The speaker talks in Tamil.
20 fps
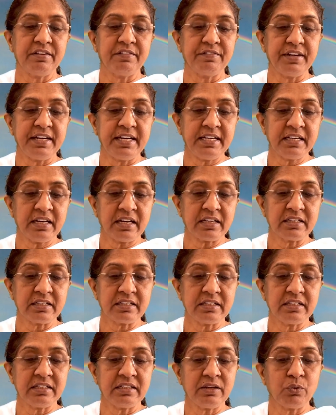
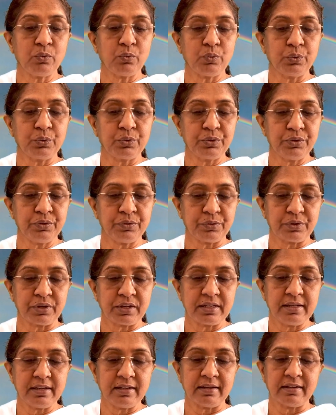வீணானது ஒரு
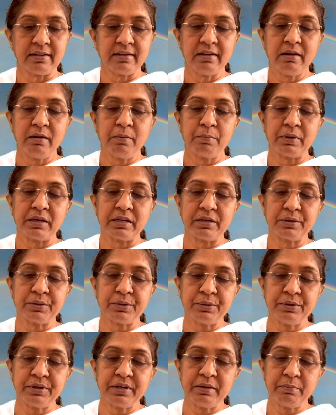நொடியில் பல
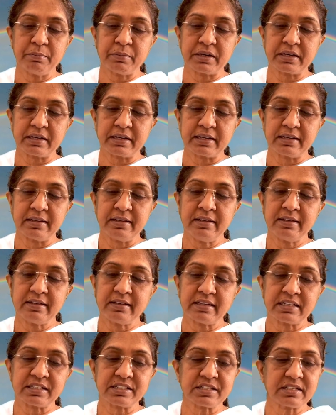கோடி மடங்கு
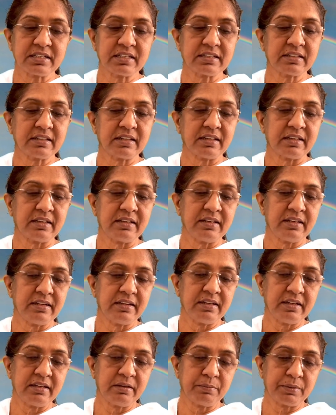நஷ்டத்தை
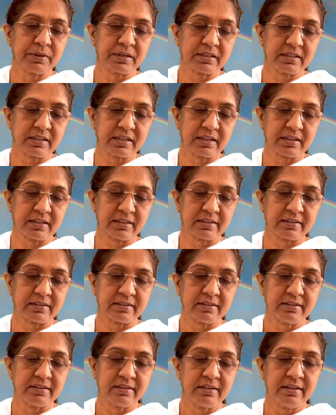ஏற்படுத்துகிறது
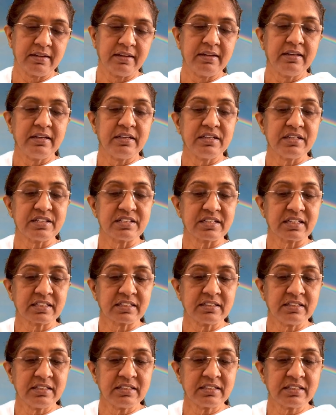
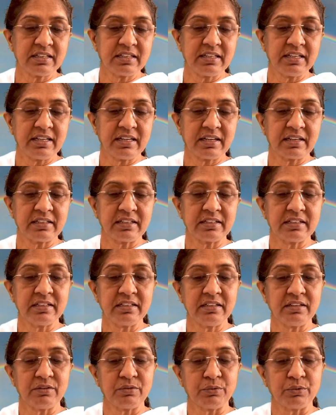சக்திசாலியானது
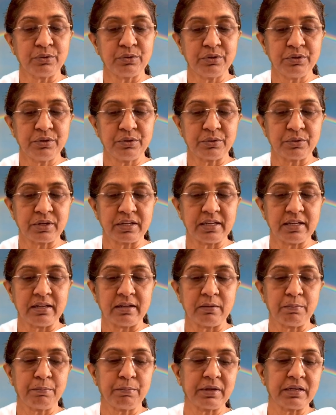ஒரு
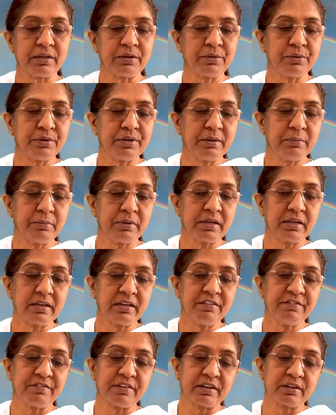நொடியில் பல கோடி
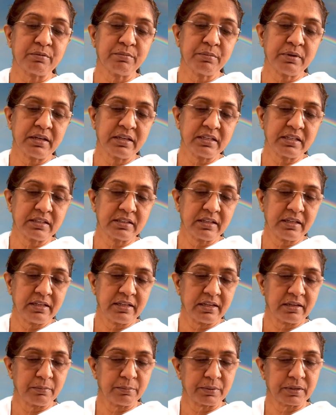மடங்கு வருமானத்தை
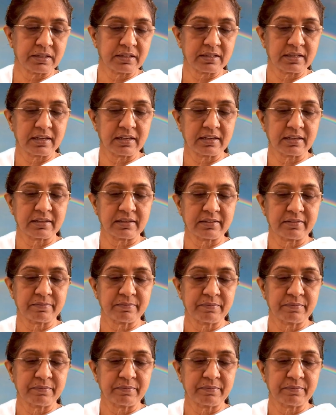ஏற்படுத்துகிறது